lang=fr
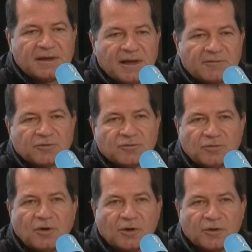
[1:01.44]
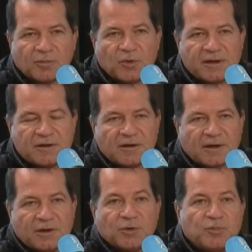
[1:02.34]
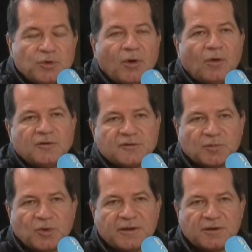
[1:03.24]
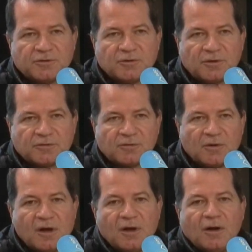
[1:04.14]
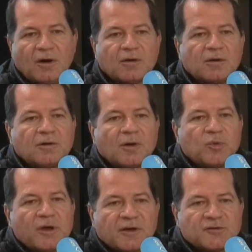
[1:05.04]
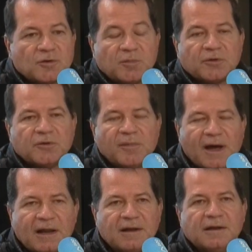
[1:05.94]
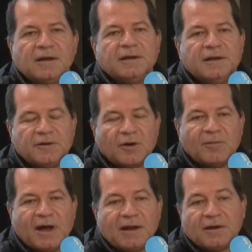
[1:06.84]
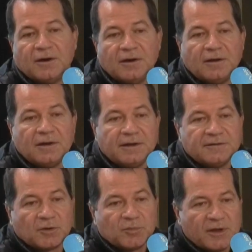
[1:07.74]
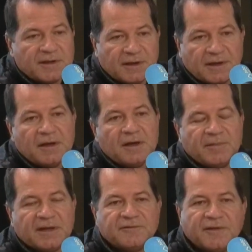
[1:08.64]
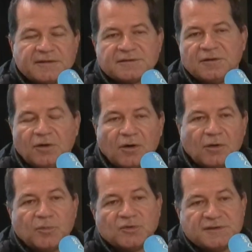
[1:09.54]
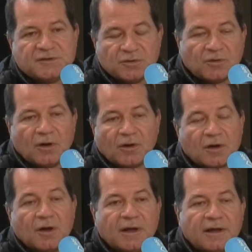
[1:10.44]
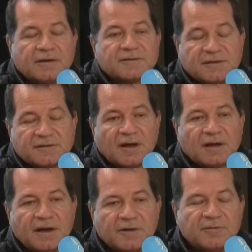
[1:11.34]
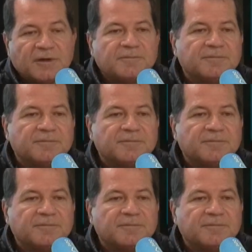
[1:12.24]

il est avant tout en employeur et le plus gros employeur du canton. Or, quand l'employeur se comporte mal, il est normal que les employés manifestent leur position et leur colère, ce qui sera le cas demain.